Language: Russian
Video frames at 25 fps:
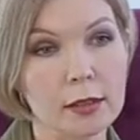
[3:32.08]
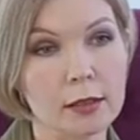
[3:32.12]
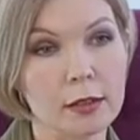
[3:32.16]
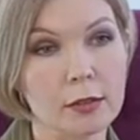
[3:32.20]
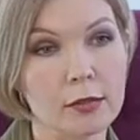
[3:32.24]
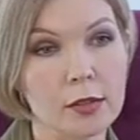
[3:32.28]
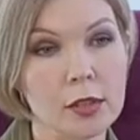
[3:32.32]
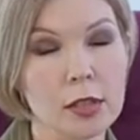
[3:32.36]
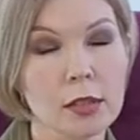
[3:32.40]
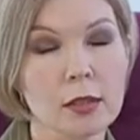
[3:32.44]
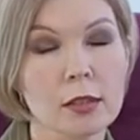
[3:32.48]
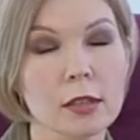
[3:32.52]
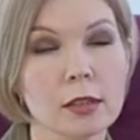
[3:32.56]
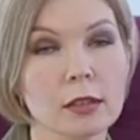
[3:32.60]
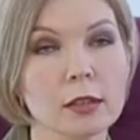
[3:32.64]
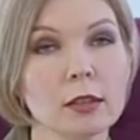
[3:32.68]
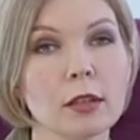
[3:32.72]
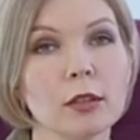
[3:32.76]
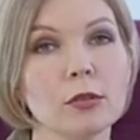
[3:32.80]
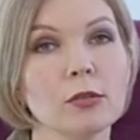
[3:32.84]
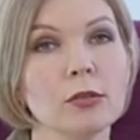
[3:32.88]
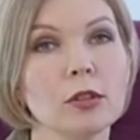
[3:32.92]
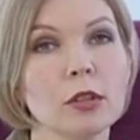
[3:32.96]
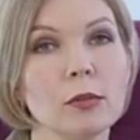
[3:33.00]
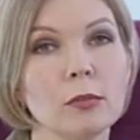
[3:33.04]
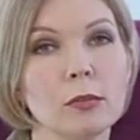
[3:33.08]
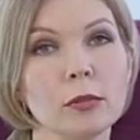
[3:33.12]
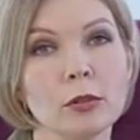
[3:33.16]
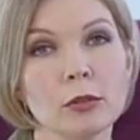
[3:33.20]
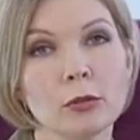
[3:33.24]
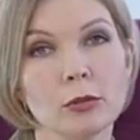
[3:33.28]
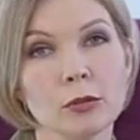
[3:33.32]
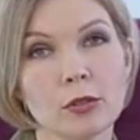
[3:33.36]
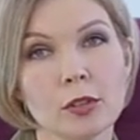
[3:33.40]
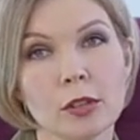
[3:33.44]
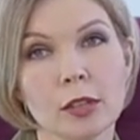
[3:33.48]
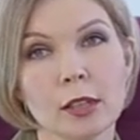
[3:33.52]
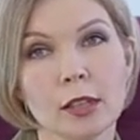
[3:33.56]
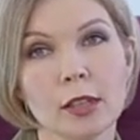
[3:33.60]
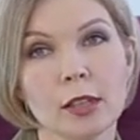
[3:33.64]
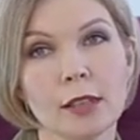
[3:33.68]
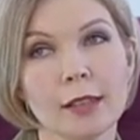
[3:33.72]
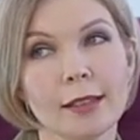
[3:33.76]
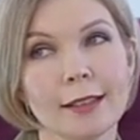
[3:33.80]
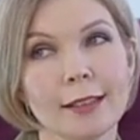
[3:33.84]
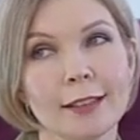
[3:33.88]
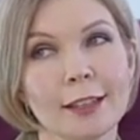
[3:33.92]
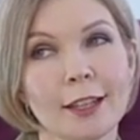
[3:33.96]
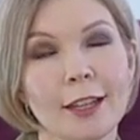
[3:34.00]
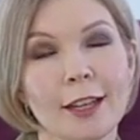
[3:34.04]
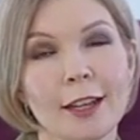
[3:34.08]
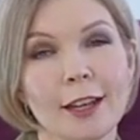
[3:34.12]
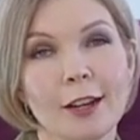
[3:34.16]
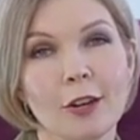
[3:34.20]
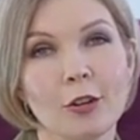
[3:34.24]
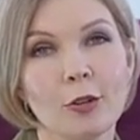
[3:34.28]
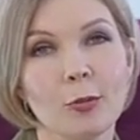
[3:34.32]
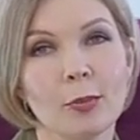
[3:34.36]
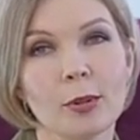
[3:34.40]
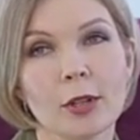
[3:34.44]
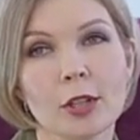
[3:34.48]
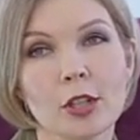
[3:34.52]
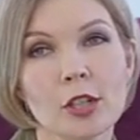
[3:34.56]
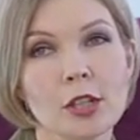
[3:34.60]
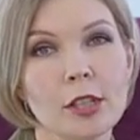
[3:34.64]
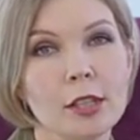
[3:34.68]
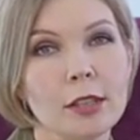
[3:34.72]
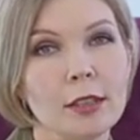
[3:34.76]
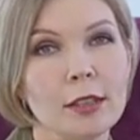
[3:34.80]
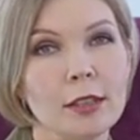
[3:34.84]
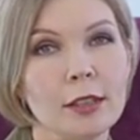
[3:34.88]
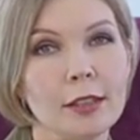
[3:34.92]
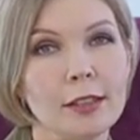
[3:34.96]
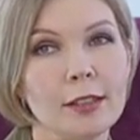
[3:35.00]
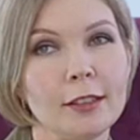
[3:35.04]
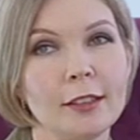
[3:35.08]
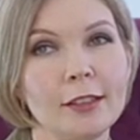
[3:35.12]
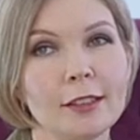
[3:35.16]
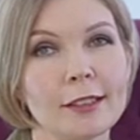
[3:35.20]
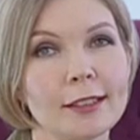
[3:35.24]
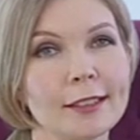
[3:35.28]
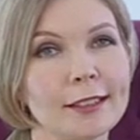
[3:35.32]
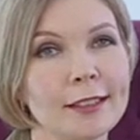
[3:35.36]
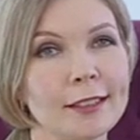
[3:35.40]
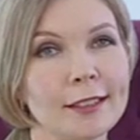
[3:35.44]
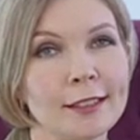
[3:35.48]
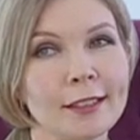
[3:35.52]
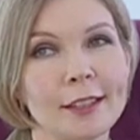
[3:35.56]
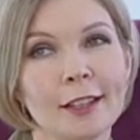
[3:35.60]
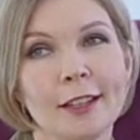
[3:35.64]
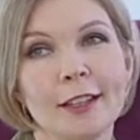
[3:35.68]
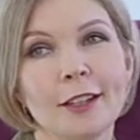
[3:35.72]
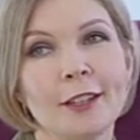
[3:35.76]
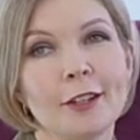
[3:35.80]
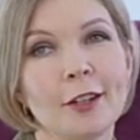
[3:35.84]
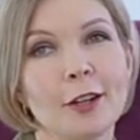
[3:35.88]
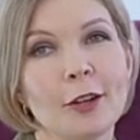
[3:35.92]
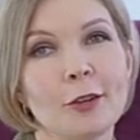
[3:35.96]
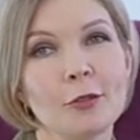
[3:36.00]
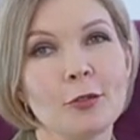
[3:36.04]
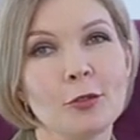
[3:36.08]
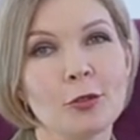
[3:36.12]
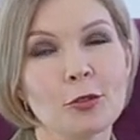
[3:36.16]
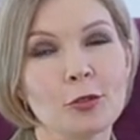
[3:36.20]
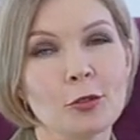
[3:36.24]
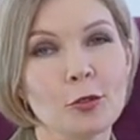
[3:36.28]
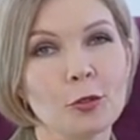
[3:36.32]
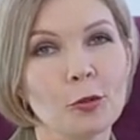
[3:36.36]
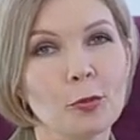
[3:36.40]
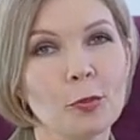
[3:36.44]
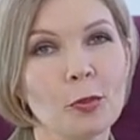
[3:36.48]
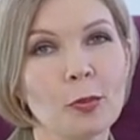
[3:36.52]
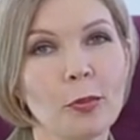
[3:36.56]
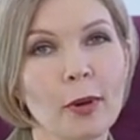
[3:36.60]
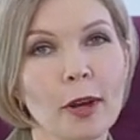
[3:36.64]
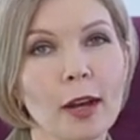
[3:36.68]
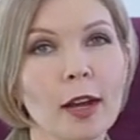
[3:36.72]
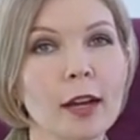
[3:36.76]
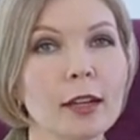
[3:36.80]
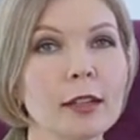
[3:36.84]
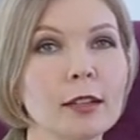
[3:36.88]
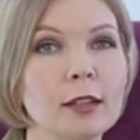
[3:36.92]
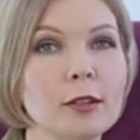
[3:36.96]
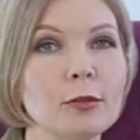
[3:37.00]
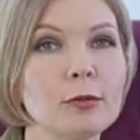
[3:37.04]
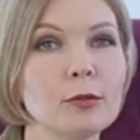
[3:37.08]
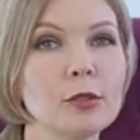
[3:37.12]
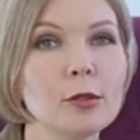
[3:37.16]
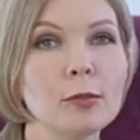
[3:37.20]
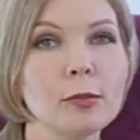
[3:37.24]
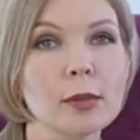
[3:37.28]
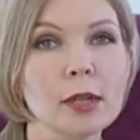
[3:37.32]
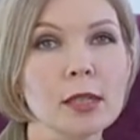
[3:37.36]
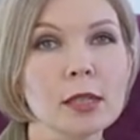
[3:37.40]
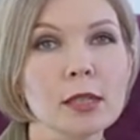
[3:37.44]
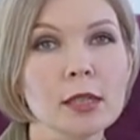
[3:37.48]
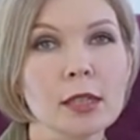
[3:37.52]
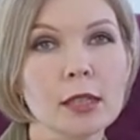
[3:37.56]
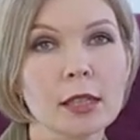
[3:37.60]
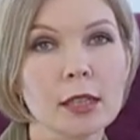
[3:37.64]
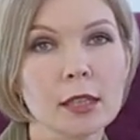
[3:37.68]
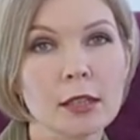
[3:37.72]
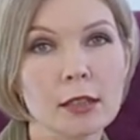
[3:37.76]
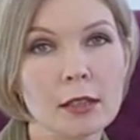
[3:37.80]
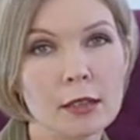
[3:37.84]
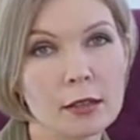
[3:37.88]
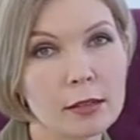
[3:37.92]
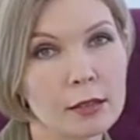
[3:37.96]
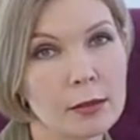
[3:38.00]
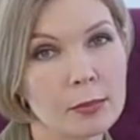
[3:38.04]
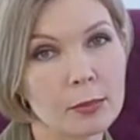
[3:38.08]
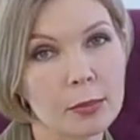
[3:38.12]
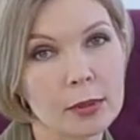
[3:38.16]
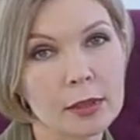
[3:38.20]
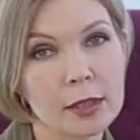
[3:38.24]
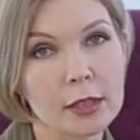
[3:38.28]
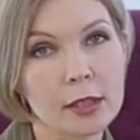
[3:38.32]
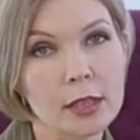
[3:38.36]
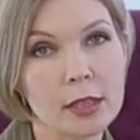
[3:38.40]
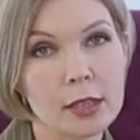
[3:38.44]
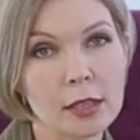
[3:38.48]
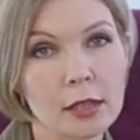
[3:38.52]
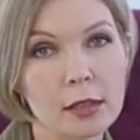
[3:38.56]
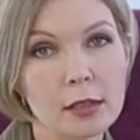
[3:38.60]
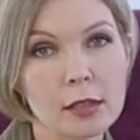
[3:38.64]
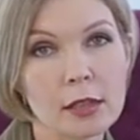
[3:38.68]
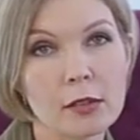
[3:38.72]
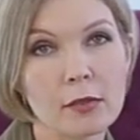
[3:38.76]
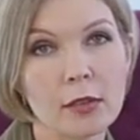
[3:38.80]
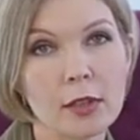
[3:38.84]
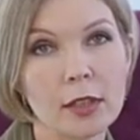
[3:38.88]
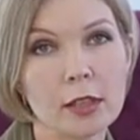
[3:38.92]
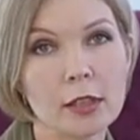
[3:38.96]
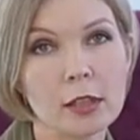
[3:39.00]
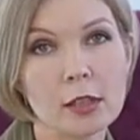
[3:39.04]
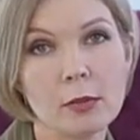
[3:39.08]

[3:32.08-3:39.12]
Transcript: э, все технологии, методики, упражнения, игры, все, что помогает людям раскрыть потенциал своих